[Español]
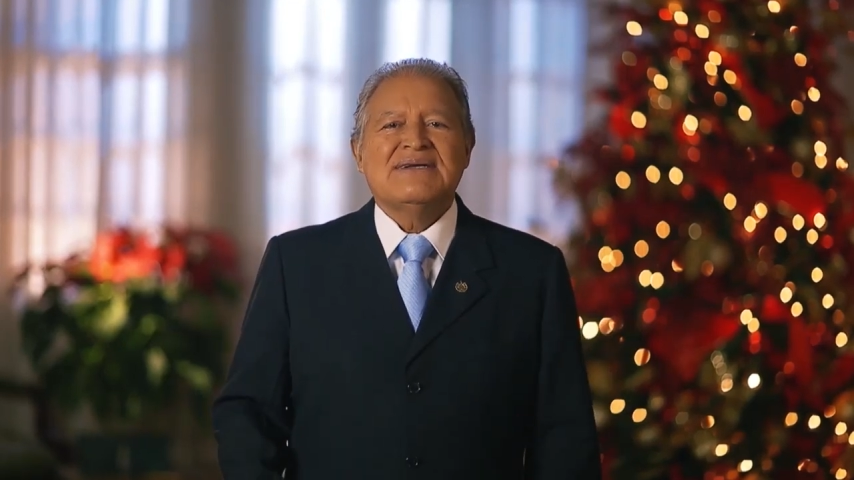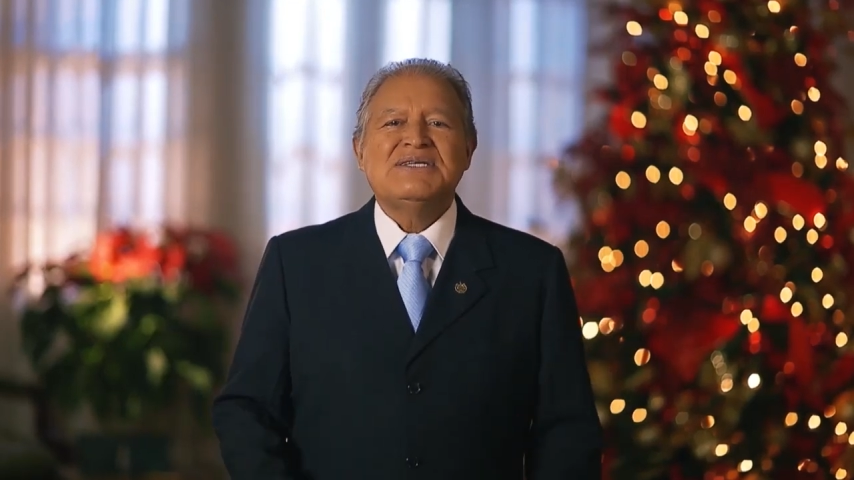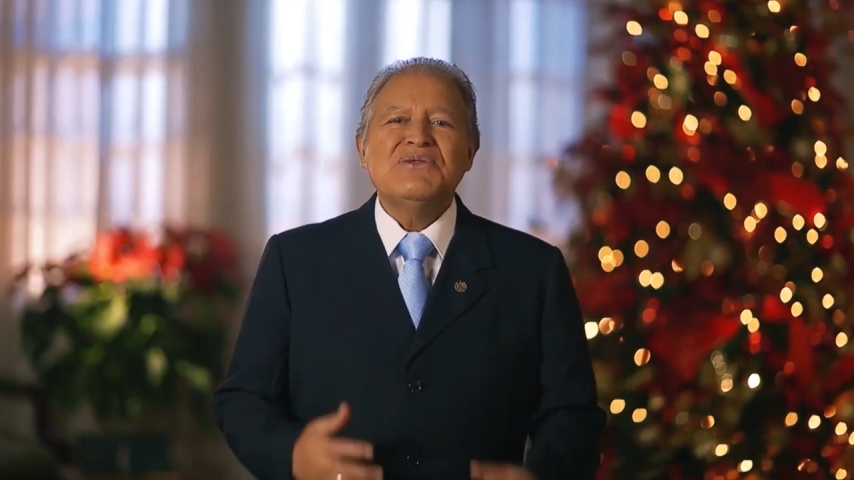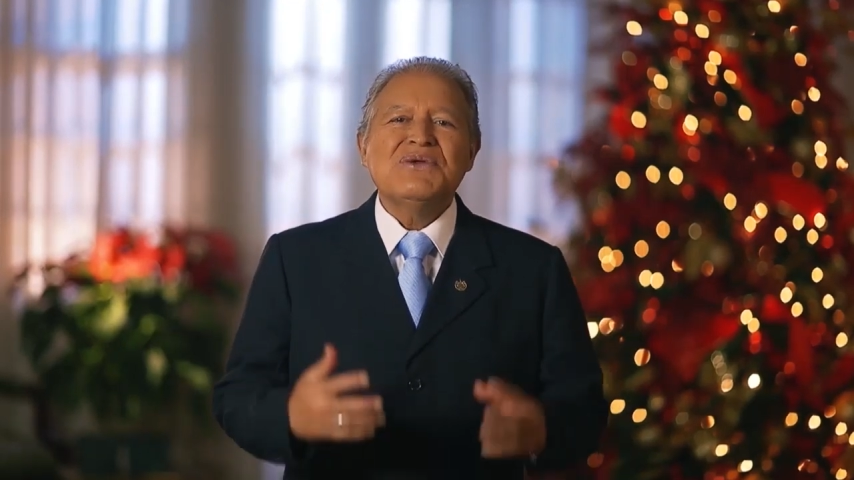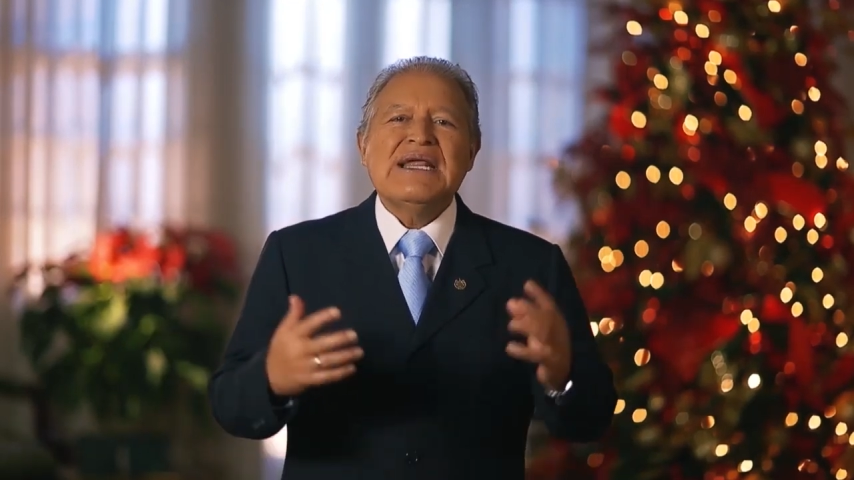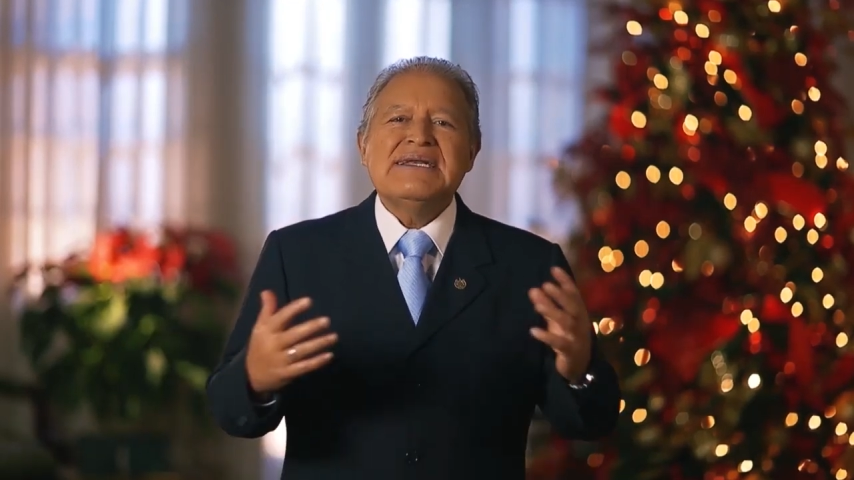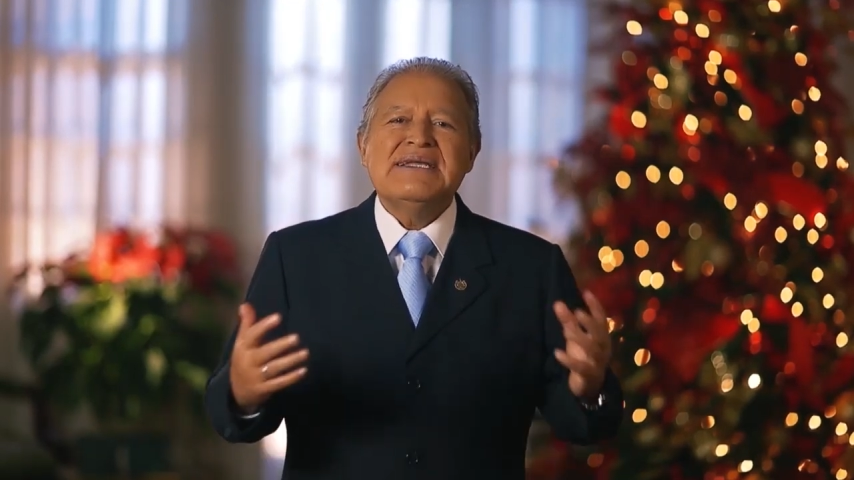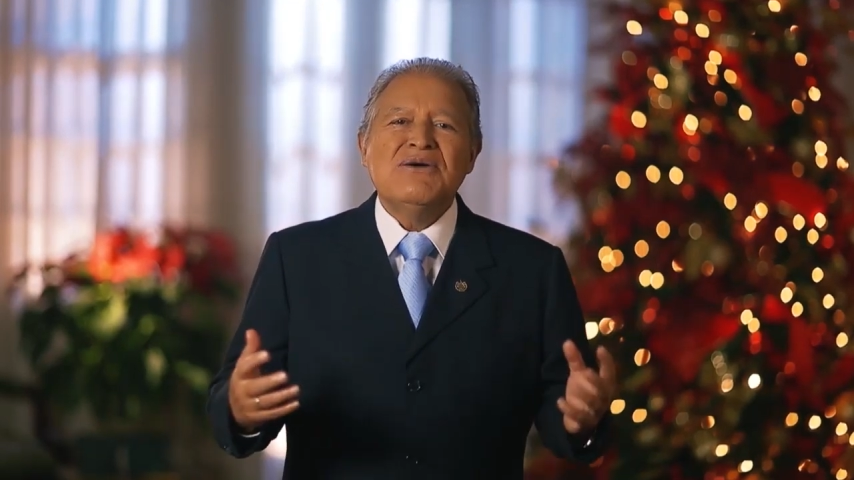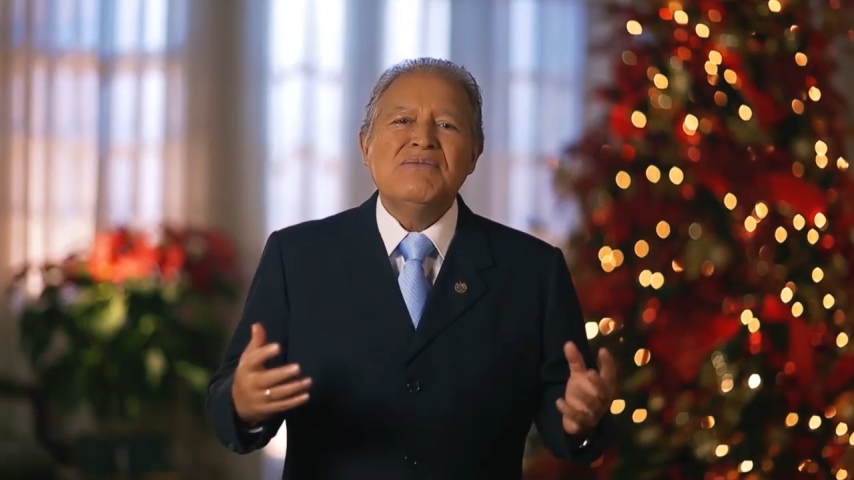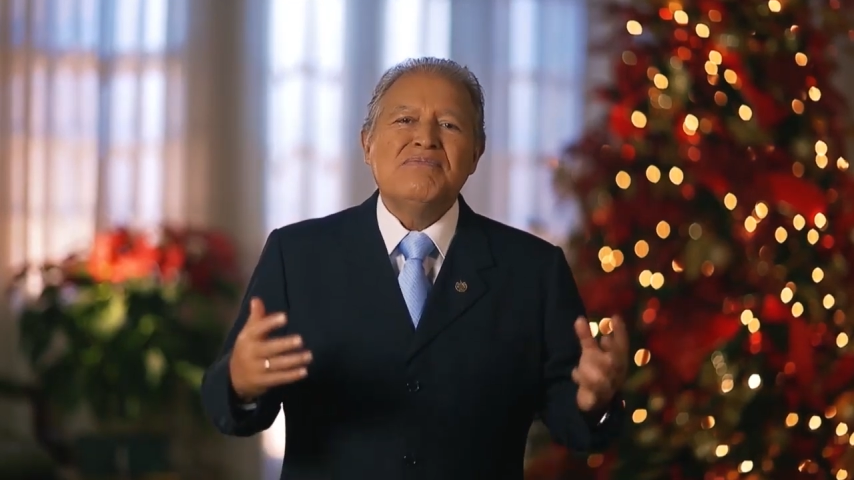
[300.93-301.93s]
haciendo
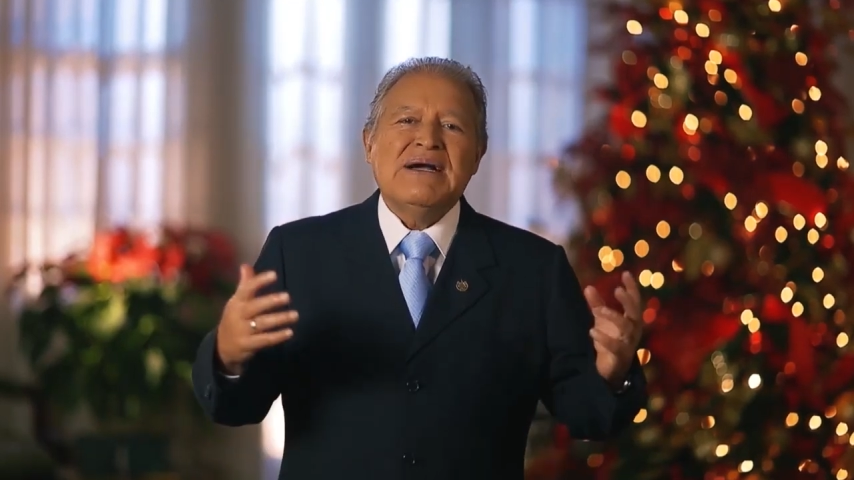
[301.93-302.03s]
realidad un